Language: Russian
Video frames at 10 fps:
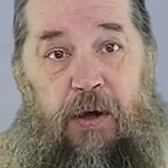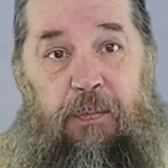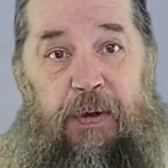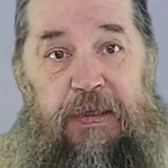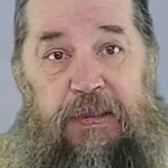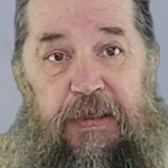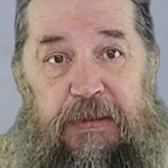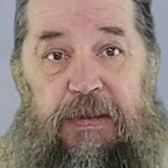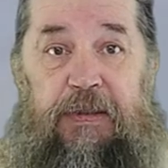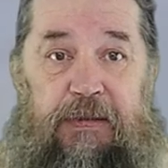
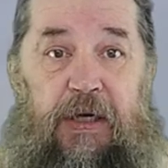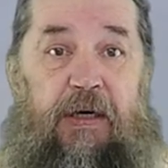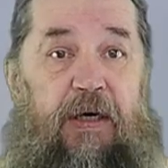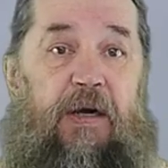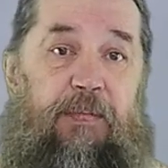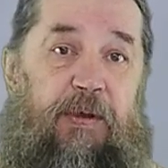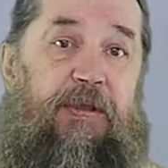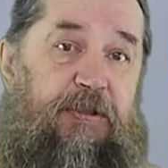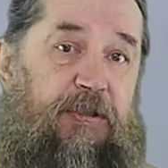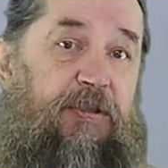происходили так, как мы
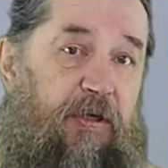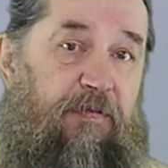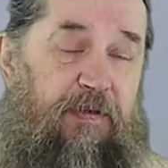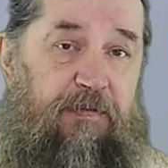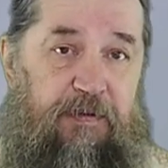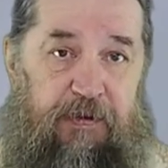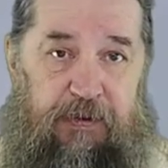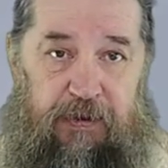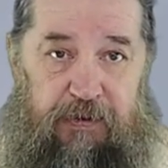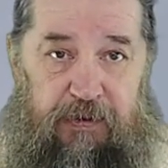их читаем в
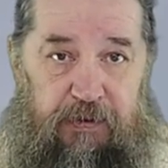Евангелии.